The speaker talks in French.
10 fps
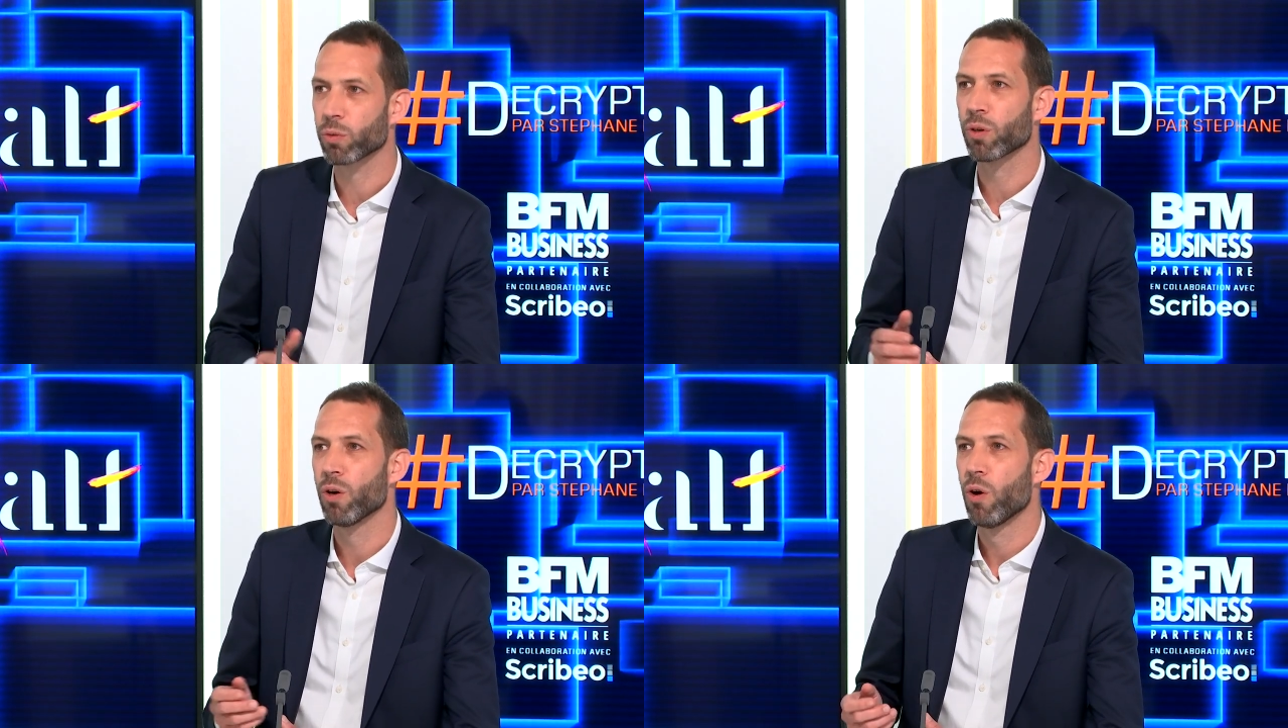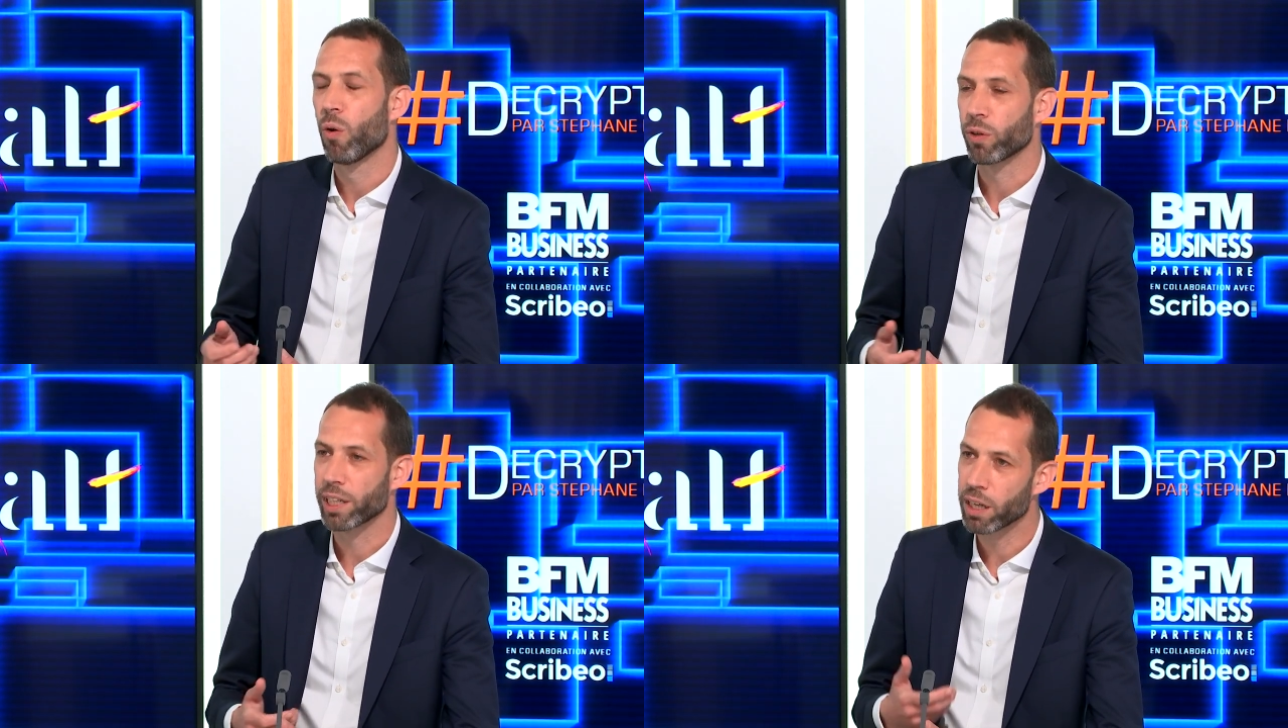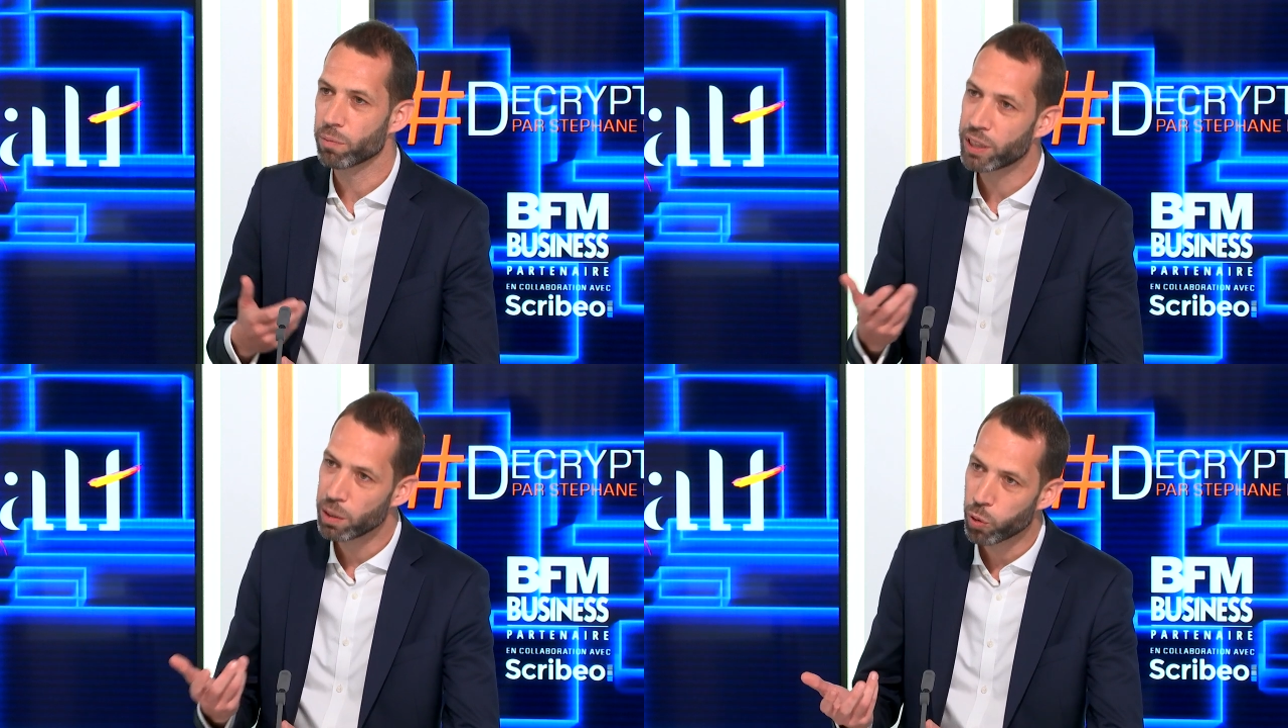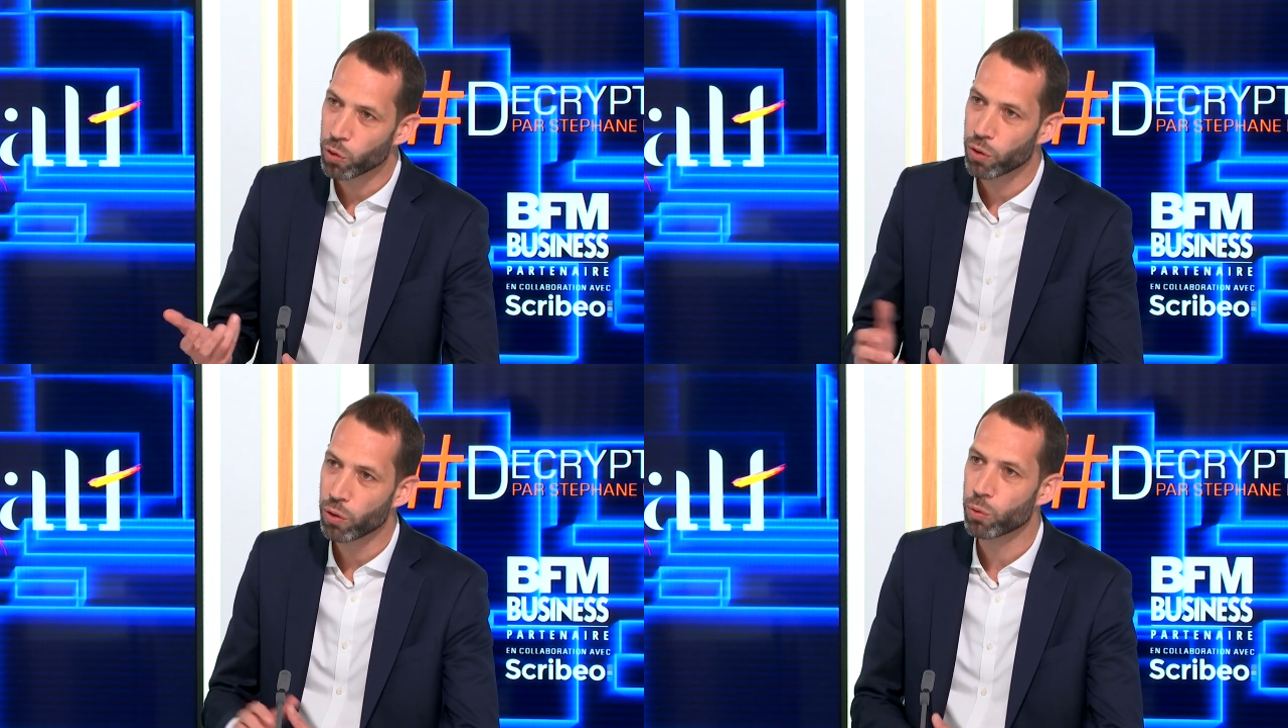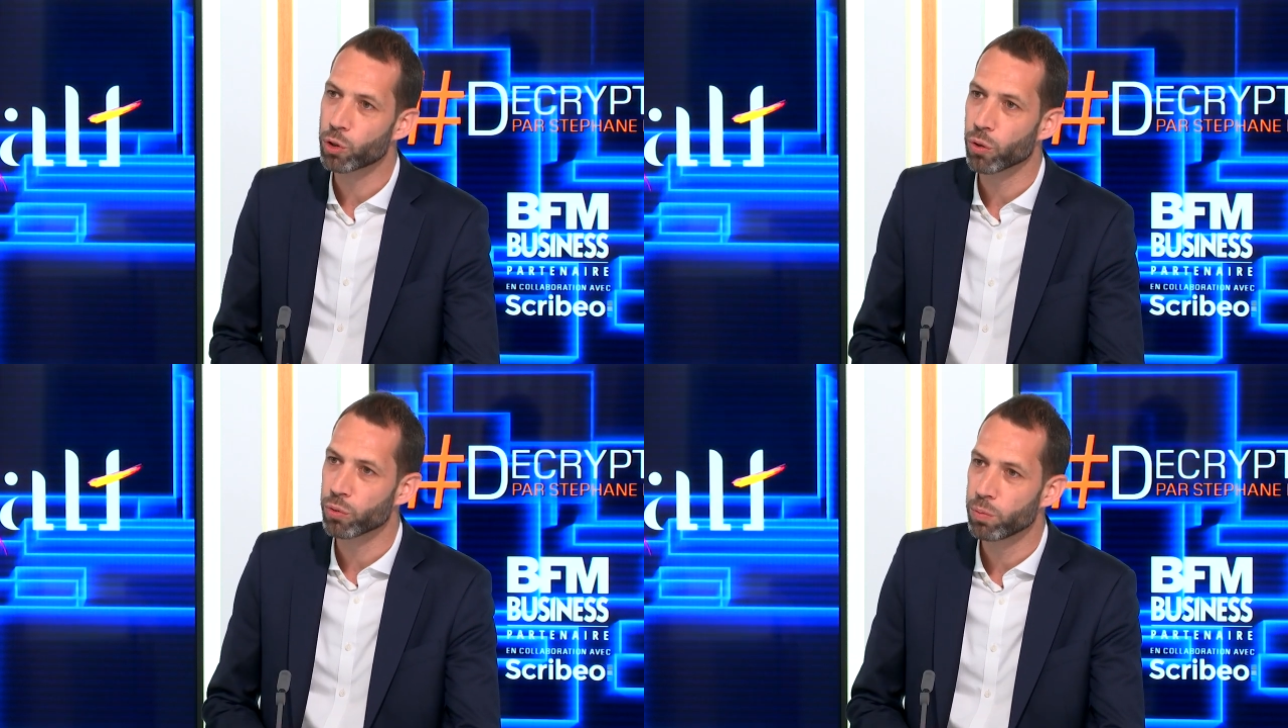Donc, on est quand même dépendant
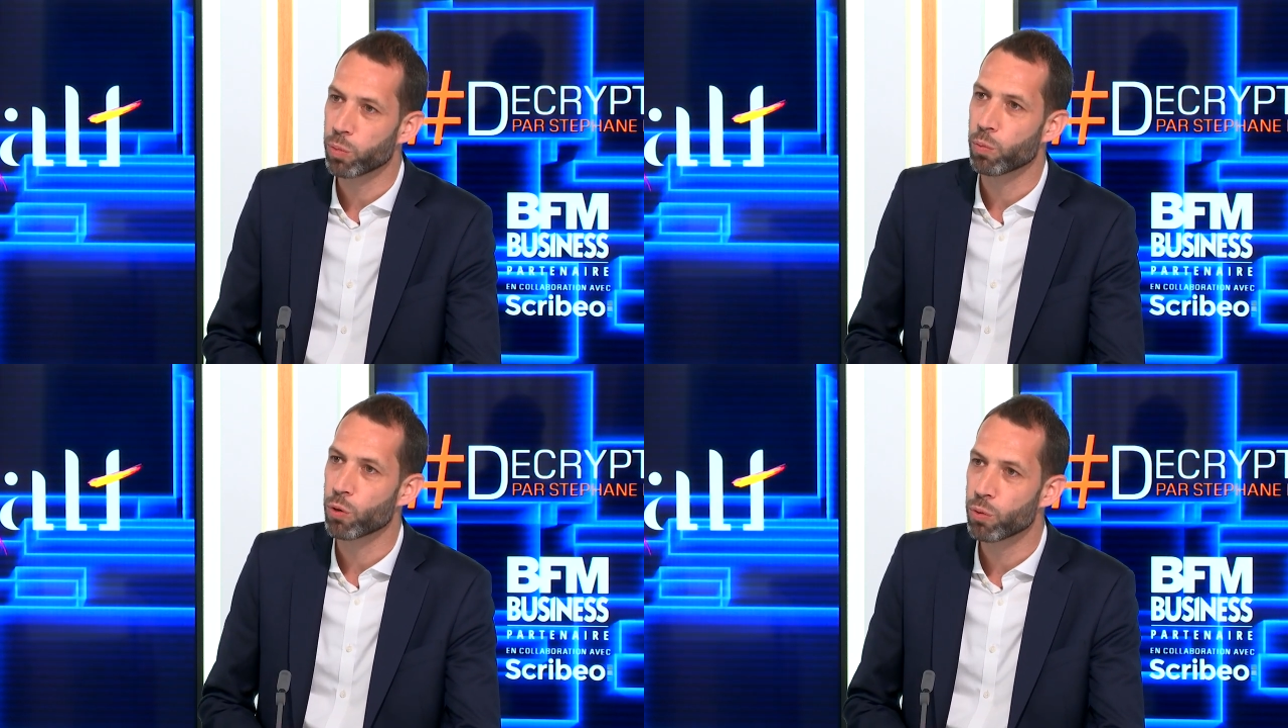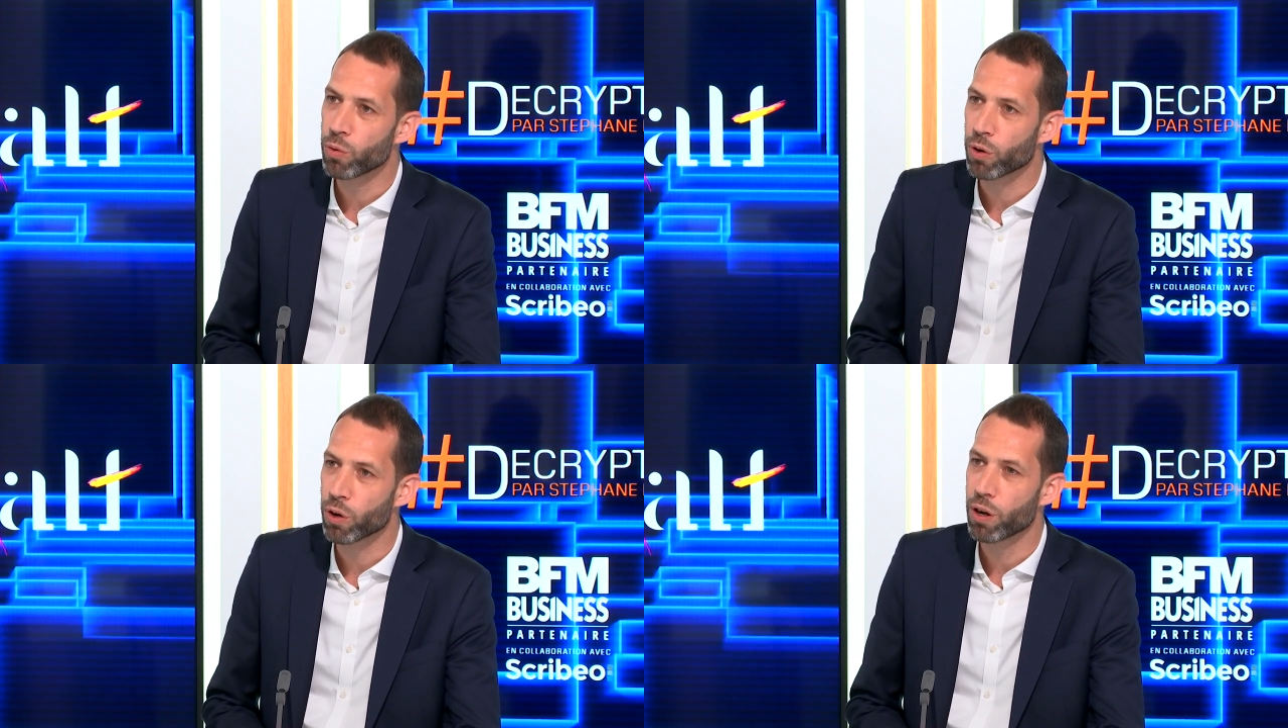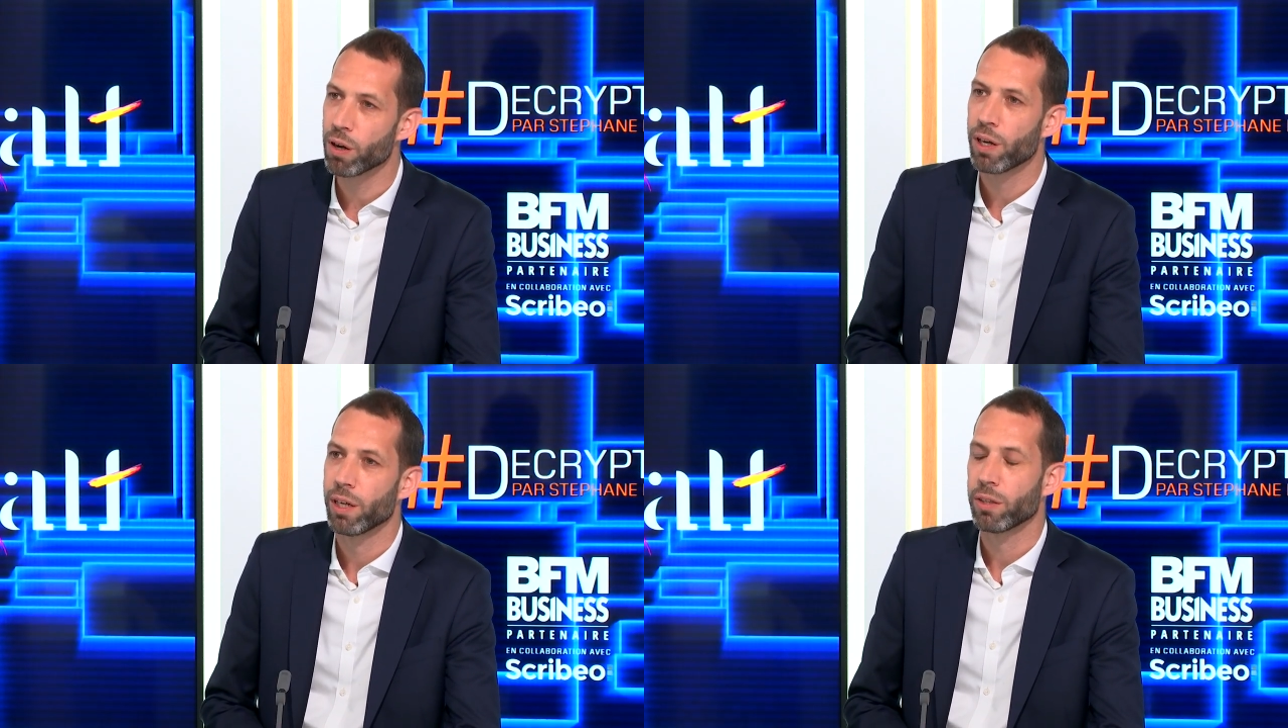aujourd'hui pour beaucoup encore